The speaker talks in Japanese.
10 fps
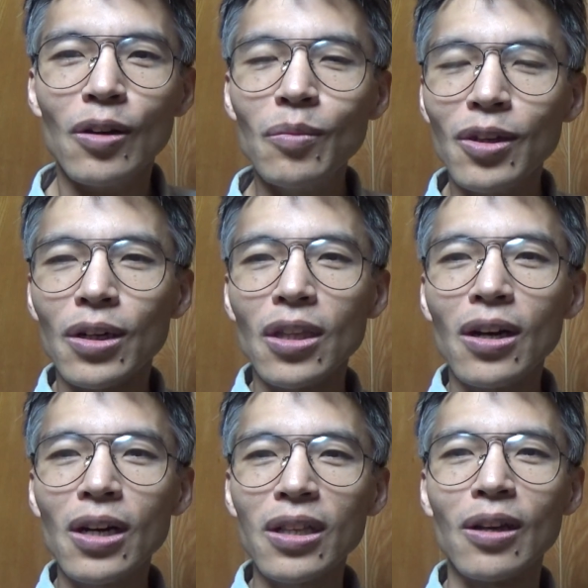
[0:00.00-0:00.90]
海は
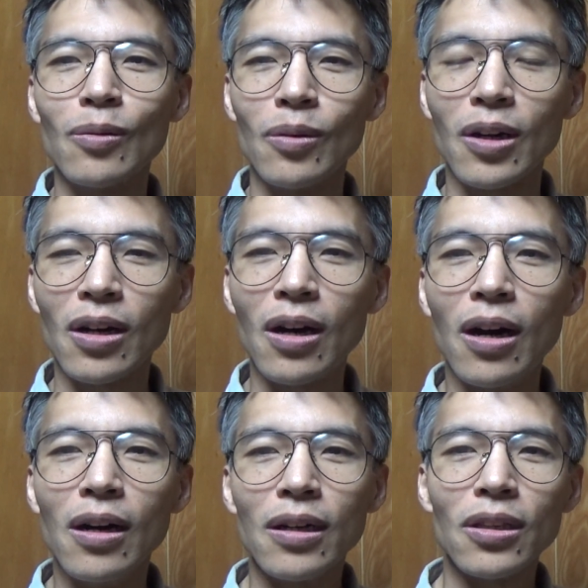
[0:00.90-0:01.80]
流れてくるか
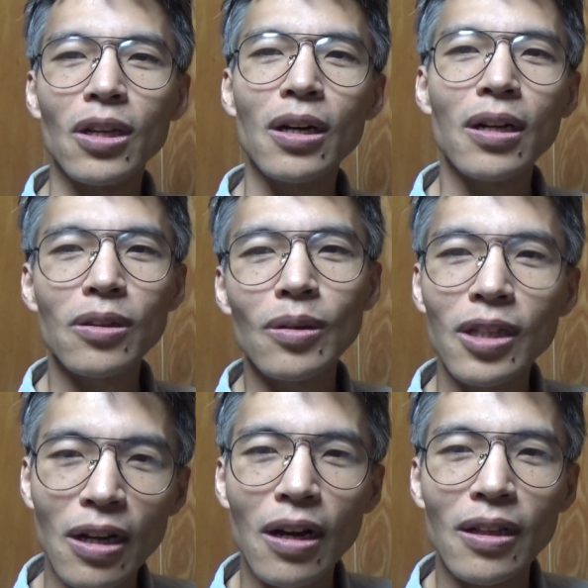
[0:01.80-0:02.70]
ら流れ着い
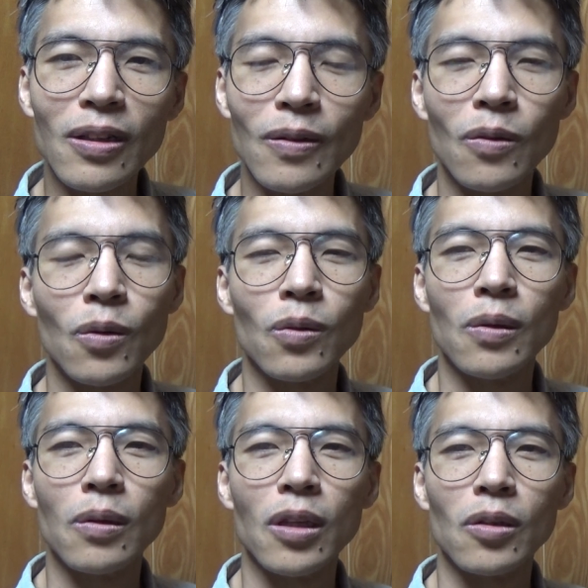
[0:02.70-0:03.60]
たっていうこ
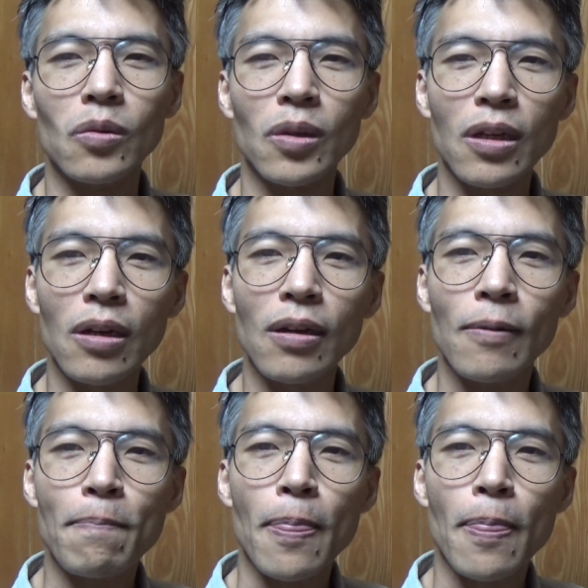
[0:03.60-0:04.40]
とでしょうね。